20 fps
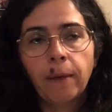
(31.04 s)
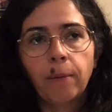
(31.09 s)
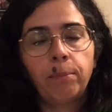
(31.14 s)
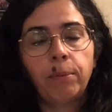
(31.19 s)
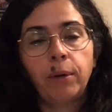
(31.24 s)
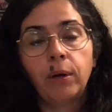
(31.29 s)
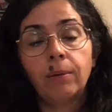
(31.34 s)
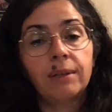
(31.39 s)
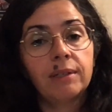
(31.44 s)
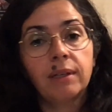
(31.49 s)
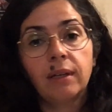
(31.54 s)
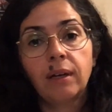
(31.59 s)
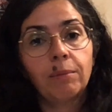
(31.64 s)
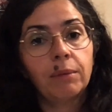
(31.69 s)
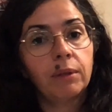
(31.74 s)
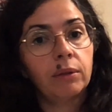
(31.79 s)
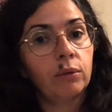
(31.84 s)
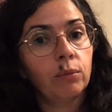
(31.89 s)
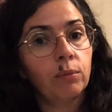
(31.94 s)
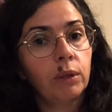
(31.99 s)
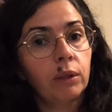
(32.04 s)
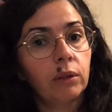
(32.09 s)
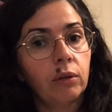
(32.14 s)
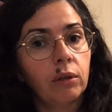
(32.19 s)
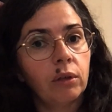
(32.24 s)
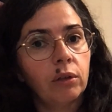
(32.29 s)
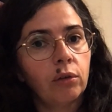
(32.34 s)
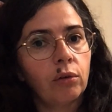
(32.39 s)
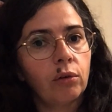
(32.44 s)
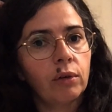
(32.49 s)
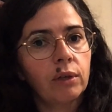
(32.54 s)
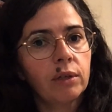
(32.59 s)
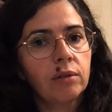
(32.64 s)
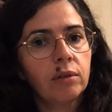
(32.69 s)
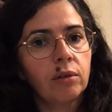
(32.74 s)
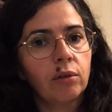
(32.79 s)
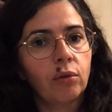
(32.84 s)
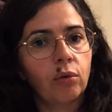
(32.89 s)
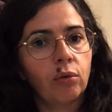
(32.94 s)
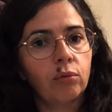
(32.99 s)
pero básicamente un meteorito no es
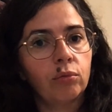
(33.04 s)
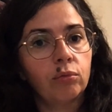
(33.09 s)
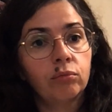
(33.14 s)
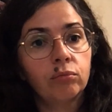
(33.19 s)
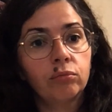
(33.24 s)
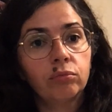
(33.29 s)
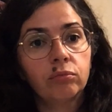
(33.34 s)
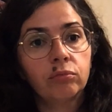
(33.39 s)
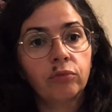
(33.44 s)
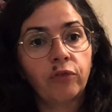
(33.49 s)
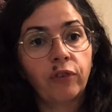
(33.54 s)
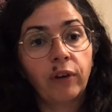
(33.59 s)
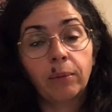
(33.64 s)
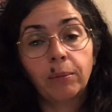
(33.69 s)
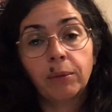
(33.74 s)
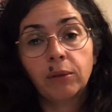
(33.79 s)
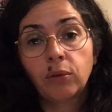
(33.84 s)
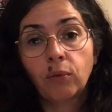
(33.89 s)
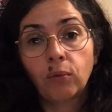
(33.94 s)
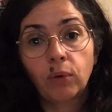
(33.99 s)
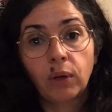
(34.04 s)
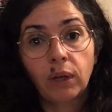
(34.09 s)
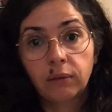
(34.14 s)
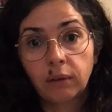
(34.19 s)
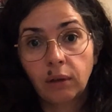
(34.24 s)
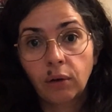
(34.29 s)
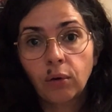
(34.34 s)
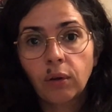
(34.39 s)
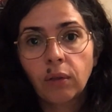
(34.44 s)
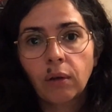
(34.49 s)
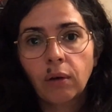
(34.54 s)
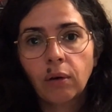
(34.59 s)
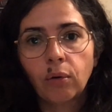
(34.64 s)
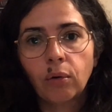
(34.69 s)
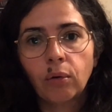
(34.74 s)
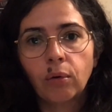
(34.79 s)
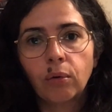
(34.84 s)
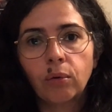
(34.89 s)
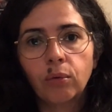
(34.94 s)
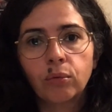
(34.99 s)
sino un fragmento de un asteroide
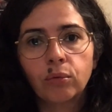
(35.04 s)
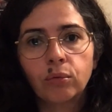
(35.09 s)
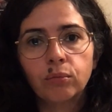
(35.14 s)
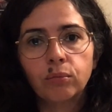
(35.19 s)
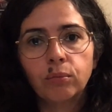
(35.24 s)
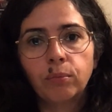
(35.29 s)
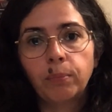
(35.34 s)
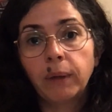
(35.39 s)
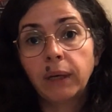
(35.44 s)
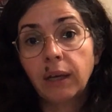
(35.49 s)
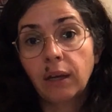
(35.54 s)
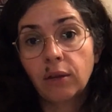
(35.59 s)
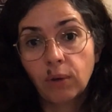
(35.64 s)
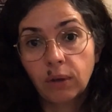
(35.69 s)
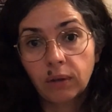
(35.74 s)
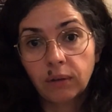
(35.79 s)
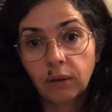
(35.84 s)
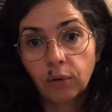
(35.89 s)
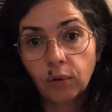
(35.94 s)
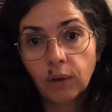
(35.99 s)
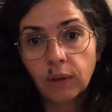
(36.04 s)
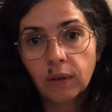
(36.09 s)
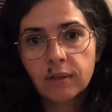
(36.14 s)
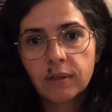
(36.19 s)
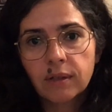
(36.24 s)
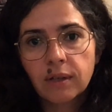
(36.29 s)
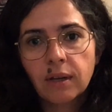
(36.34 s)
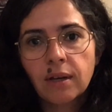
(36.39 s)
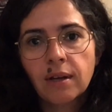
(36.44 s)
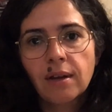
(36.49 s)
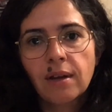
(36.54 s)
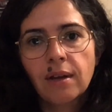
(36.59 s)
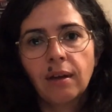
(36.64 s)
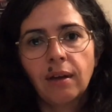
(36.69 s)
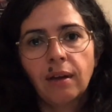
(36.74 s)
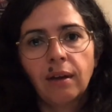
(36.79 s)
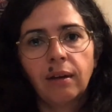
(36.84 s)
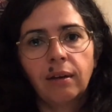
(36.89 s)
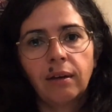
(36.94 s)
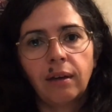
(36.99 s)
o un pequeño asteroide en sí,
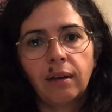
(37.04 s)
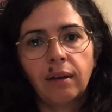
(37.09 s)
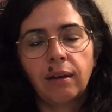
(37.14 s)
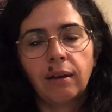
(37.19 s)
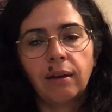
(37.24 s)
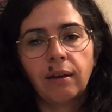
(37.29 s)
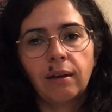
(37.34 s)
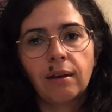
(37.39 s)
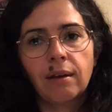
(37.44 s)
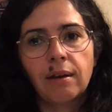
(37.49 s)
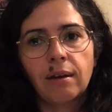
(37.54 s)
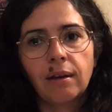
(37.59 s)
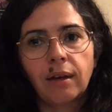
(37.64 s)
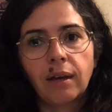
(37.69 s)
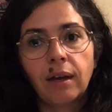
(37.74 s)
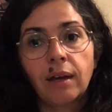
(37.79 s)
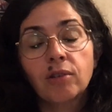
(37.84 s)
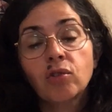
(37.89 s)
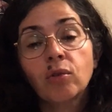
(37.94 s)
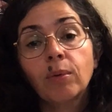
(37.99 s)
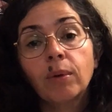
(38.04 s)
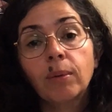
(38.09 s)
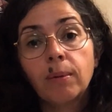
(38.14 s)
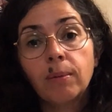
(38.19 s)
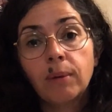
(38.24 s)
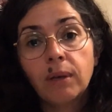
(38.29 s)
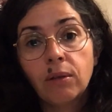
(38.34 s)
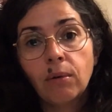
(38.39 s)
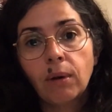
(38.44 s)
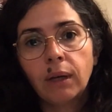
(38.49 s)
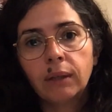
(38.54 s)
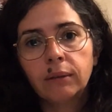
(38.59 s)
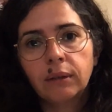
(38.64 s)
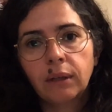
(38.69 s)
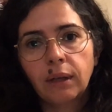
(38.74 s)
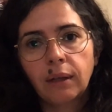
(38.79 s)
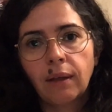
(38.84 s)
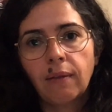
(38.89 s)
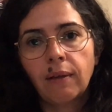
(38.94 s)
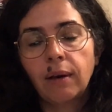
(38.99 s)
que ha sobrevivido a la
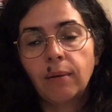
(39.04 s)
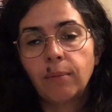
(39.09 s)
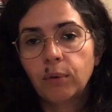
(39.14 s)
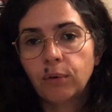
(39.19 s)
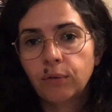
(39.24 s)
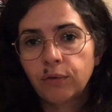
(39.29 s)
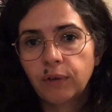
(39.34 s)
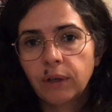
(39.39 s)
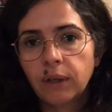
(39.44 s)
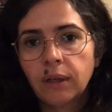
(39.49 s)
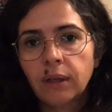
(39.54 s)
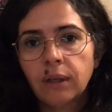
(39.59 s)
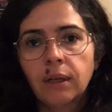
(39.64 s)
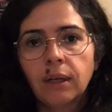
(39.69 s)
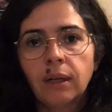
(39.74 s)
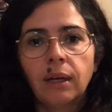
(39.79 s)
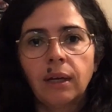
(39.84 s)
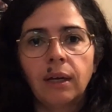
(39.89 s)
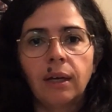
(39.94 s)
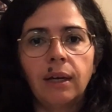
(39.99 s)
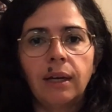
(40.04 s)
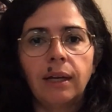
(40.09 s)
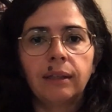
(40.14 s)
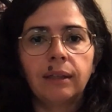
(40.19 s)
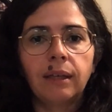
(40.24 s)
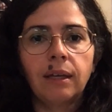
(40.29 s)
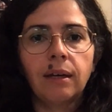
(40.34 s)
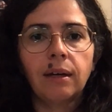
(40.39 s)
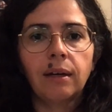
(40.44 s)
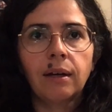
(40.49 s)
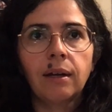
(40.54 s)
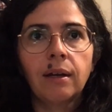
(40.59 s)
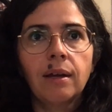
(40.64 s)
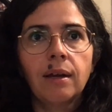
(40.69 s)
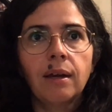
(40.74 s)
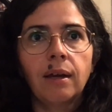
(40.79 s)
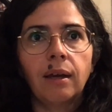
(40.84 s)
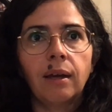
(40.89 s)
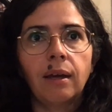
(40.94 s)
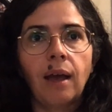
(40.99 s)
entrada de la atmósfera en la Tierra
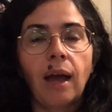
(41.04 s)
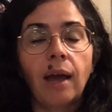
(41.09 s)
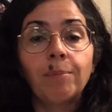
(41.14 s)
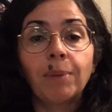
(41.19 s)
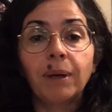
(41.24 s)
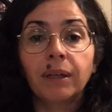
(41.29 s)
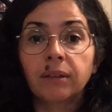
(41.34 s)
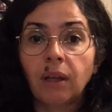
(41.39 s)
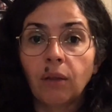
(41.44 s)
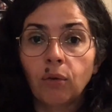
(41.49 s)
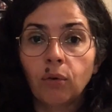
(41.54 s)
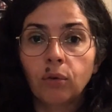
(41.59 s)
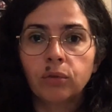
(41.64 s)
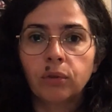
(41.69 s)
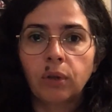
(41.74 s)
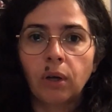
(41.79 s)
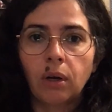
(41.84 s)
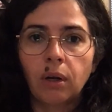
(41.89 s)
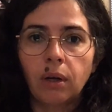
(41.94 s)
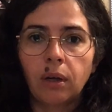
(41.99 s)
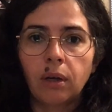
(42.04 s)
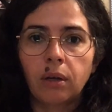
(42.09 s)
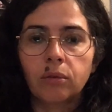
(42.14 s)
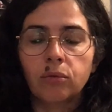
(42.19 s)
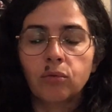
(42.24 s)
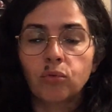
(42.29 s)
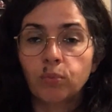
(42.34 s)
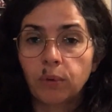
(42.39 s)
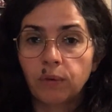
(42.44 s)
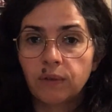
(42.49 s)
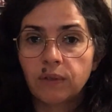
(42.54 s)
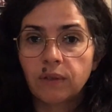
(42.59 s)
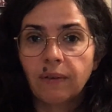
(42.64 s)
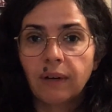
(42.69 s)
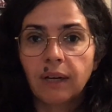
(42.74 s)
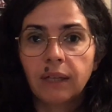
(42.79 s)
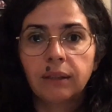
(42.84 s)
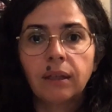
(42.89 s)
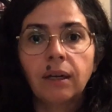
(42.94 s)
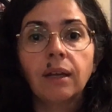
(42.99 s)
eh, ha impactado contra la superficie
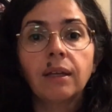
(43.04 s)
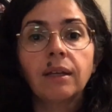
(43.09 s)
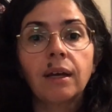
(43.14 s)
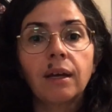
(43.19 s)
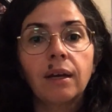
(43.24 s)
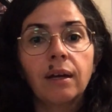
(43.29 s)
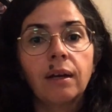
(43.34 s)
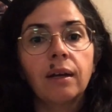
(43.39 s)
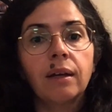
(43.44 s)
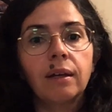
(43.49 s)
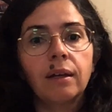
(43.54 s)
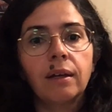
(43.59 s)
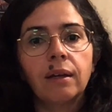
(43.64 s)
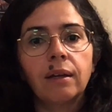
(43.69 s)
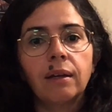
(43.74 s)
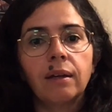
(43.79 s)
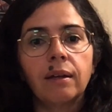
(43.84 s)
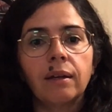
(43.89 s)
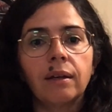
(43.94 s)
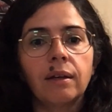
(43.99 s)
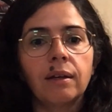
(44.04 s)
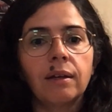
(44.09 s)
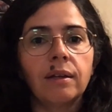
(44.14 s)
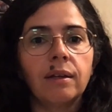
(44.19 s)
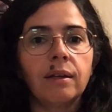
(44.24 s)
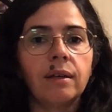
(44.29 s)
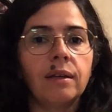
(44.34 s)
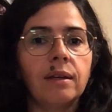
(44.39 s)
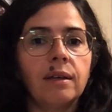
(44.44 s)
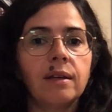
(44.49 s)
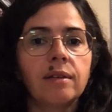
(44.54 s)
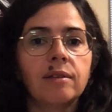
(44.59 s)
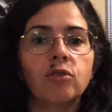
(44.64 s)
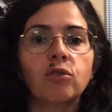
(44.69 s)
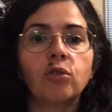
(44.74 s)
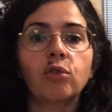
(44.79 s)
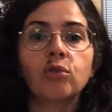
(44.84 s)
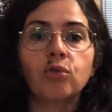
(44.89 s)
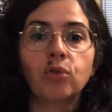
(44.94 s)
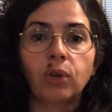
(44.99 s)
de la Tierra ya, eh, y ese
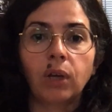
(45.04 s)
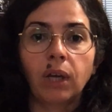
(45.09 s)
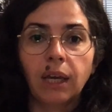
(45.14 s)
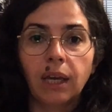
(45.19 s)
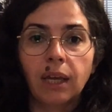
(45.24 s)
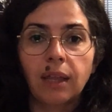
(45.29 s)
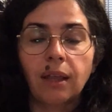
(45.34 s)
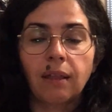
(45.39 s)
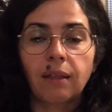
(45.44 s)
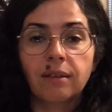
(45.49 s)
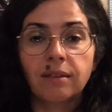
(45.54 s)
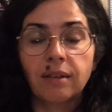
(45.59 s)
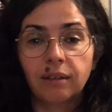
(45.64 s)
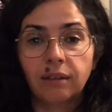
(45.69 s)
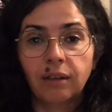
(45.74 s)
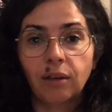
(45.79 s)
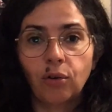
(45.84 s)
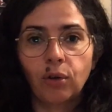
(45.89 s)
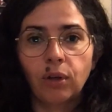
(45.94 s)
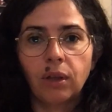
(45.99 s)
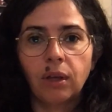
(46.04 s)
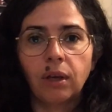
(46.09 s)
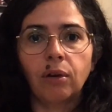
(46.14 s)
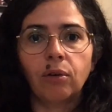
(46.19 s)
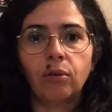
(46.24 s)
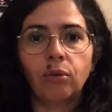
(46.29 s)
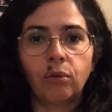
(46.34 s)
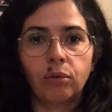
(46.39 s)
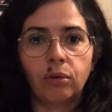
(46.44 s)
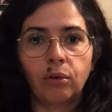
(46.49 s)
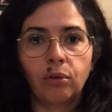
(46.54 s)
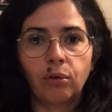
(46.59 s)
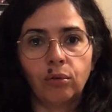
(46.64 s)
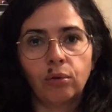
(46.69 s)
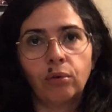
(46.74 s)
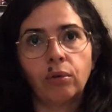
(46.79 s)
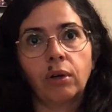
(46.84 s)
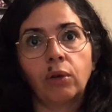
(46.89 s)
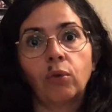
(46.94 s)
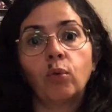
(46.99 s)
trozo que queda de ese asteroide que lo,
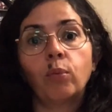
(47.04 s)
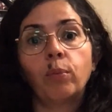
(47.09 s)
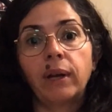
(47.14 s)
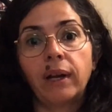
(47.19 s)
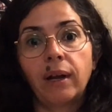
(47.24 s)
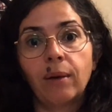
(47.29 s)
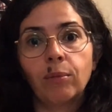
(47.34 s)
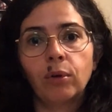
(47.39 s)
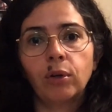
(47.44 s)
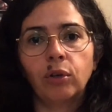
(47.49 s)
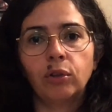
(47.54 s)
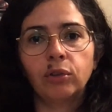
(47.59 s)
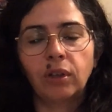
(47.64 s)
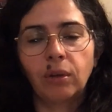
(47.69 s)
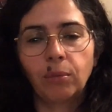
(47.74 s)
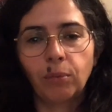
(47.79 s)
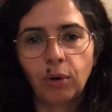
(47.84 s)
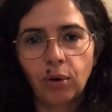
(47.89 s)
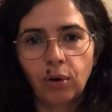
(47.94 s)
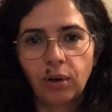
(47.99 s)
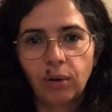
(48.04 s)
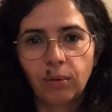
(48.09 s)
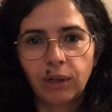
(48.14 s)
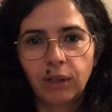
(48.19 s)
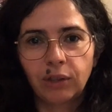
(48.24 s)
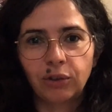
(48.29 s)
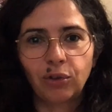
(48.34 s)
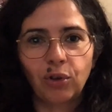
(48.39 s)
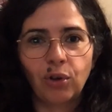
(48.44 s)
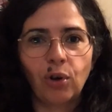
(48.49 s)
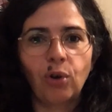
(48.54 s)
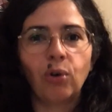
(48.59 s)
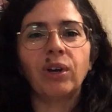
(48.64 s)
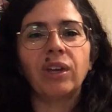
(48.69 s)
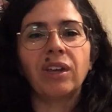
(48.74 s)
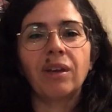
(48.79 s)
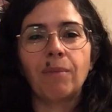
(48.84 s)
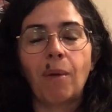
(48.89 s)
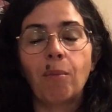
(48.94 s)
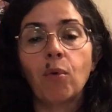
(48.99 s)
lo recuperamos y lo tenemos en los laboratorios es lo
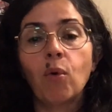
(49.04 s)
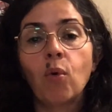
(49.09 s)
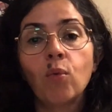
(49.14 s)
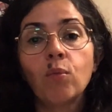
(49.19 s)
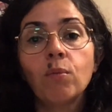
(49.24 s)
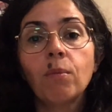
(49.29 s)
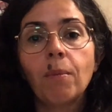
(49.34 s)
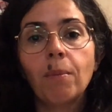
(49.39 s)
que llamamos un